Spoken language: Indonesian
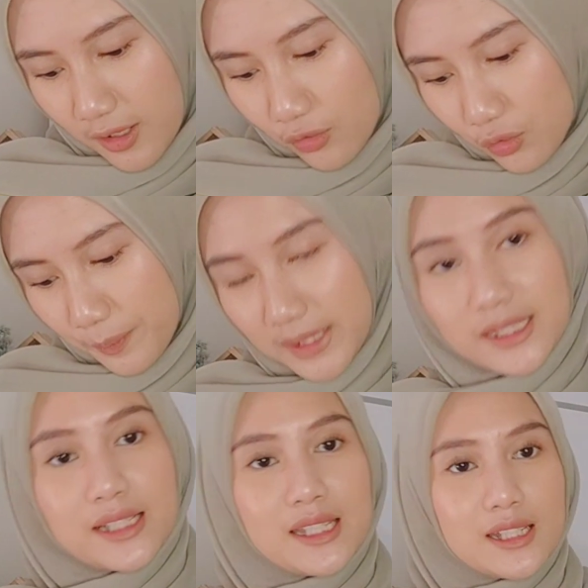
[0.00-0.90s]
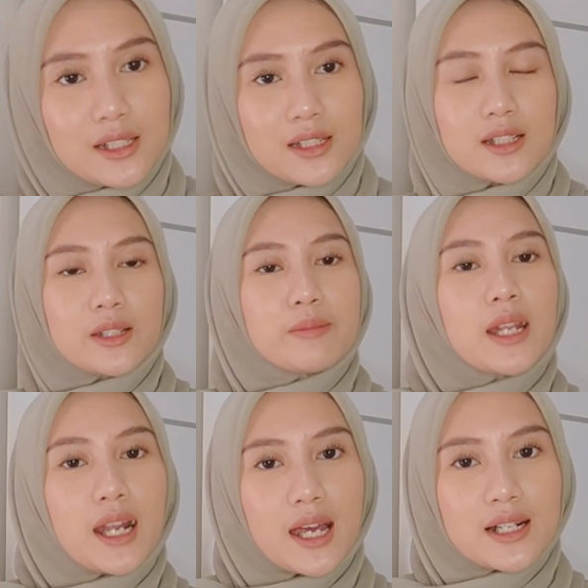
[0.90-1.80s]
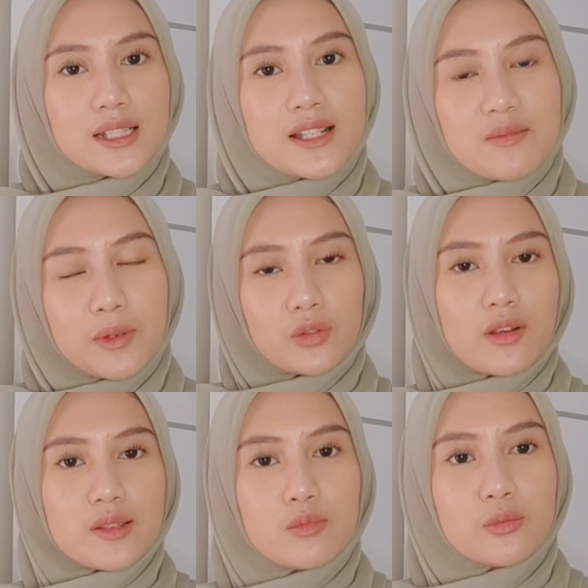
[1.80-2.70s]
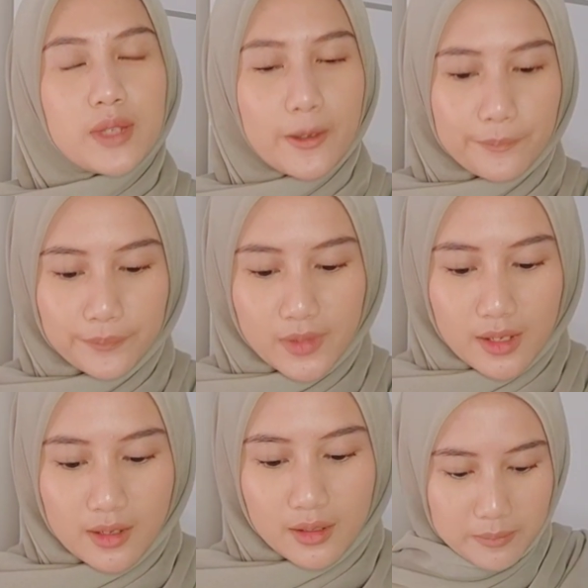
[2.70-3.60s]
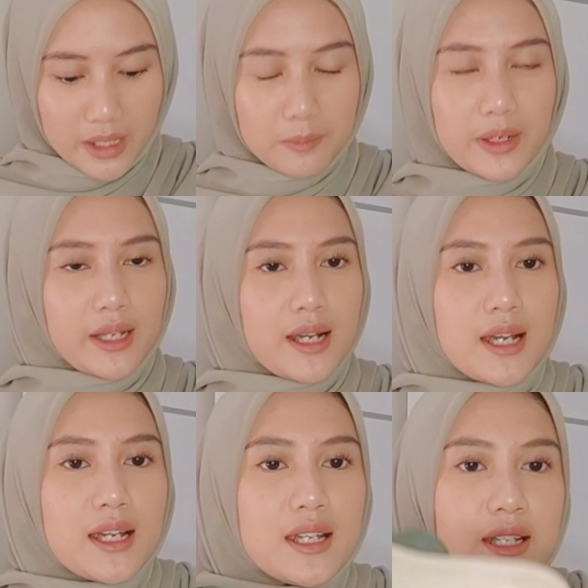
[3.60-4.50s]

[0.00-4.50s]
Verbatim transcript: aku lupa tadi uh, bilang di sepatu yang sebelumnya ada brand mereka